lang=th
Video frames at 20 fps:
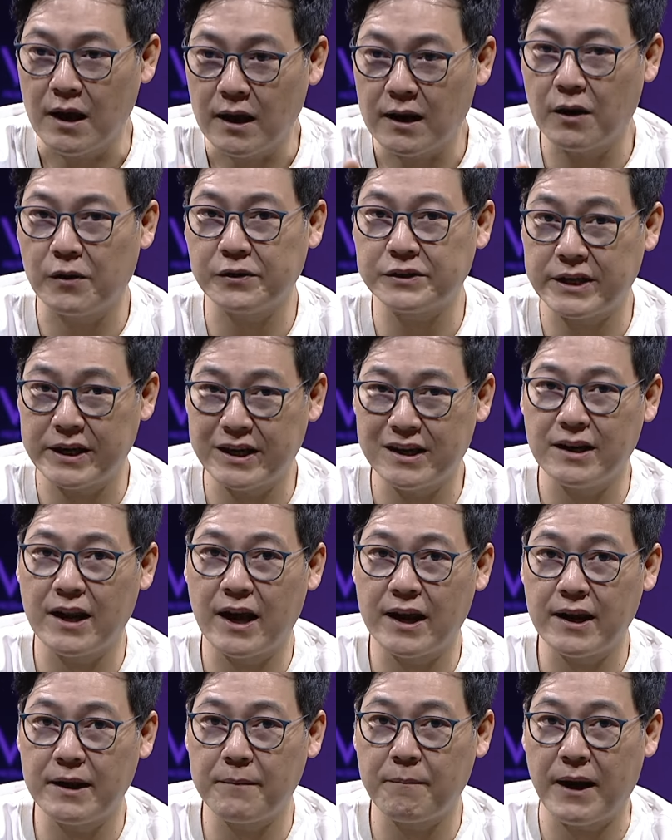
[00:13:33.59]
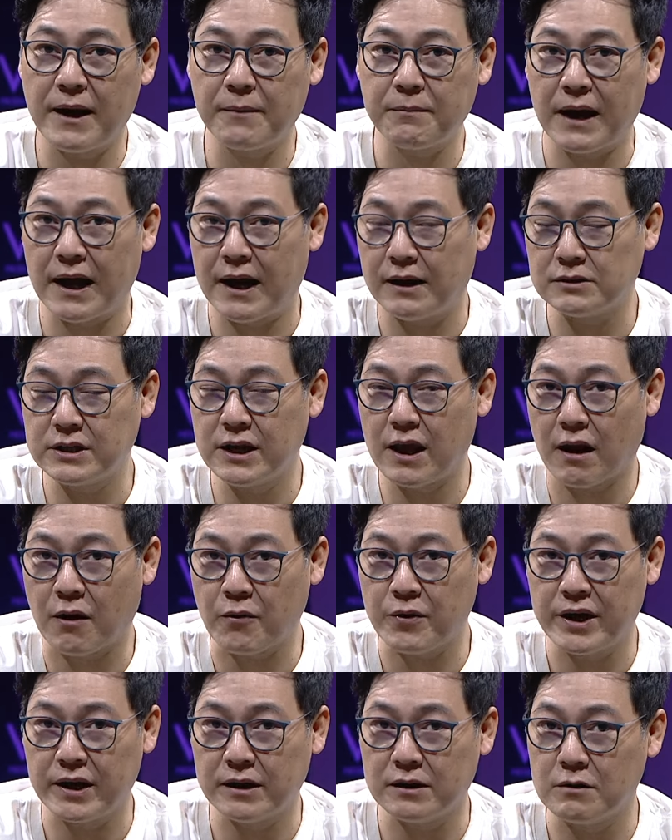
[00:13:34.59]
เราจะเห็นได้ในภาพข่าวที่เรา
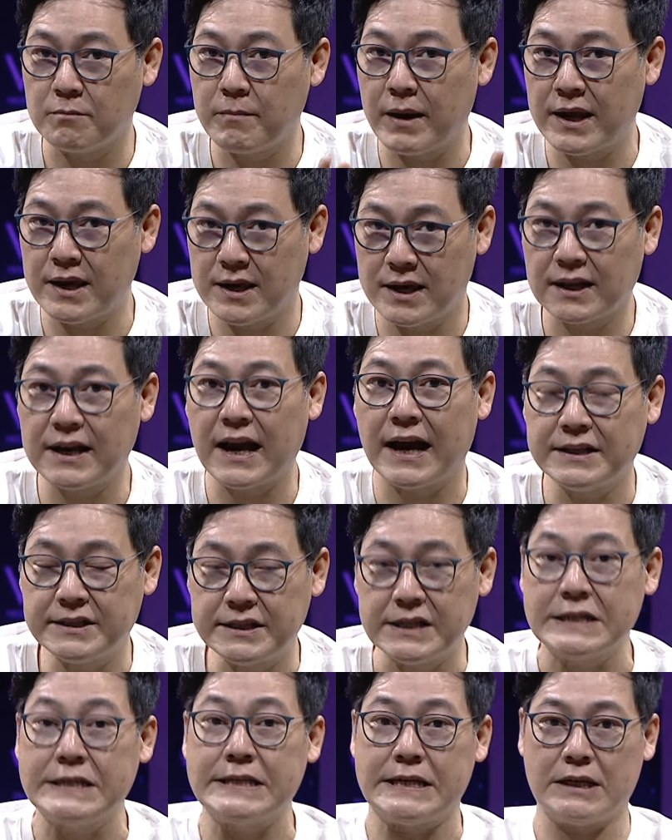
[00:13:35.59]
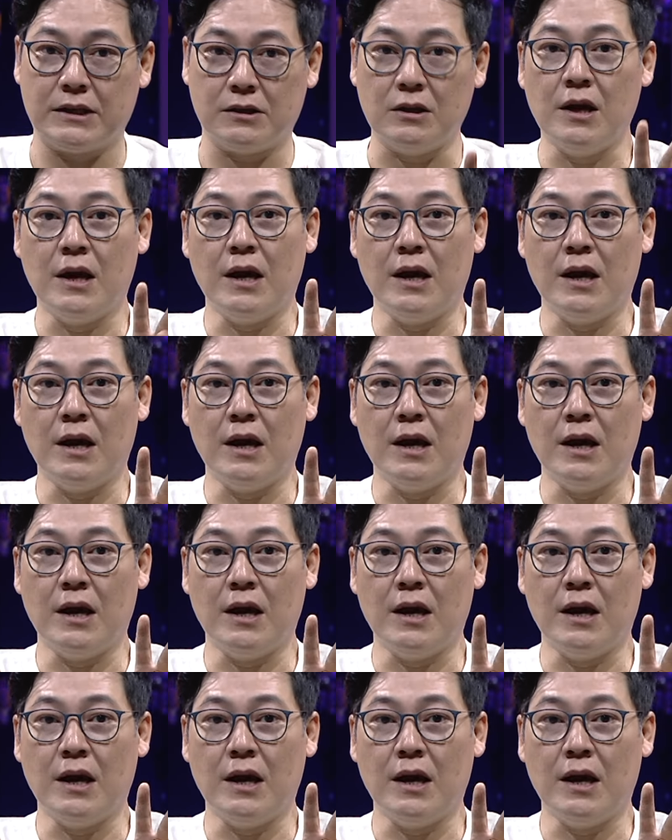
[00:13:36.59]
เห็นหรือแม้เหตุการณ์จริง